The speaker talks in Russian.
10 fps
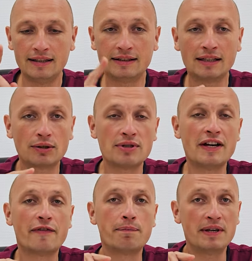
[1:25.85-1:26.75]
Итак,
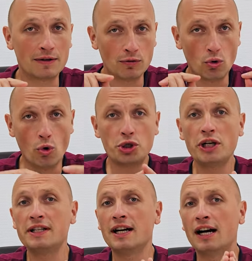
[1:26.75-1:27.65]
друзья, в первую
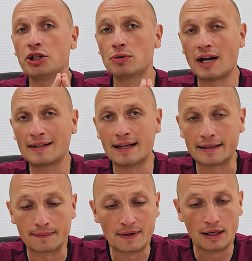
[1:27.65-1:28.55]
очередь я хочу
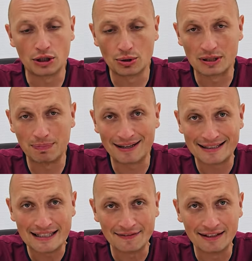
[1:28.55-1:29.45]
сказать, что
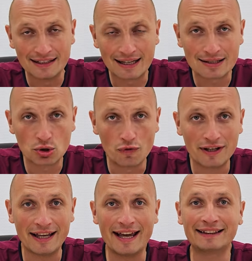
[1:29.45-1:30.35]
спортивные
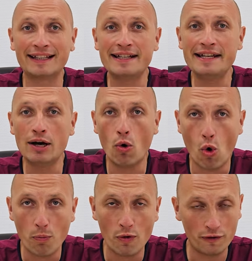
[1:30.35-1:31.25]
кроссовки – это не
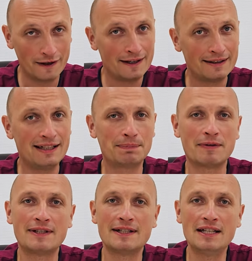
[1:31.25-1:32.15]
обувь для
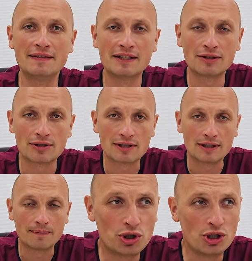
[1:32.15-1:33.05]
повседневной
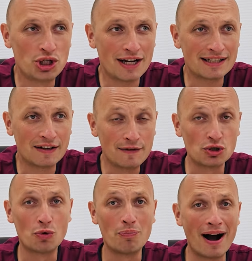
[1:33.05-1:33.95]
носки. Очень часто
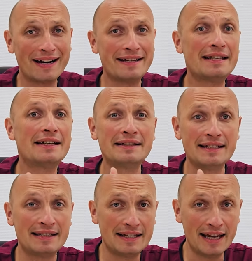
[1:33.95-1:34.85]
вижу маленьких
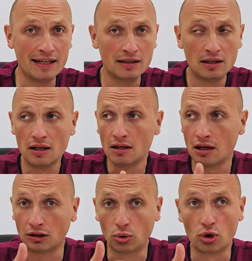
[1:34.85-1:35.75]
детей,
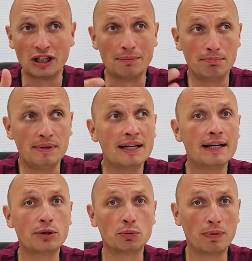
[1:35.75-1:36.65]
которые
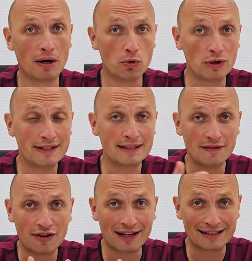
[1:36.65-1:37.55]
бегают по улице
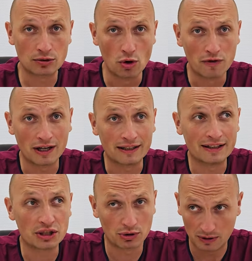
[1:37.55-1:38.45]
в кроссовках и
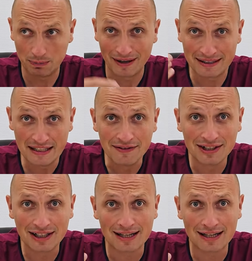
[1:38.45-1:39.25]
даже вот в спортивных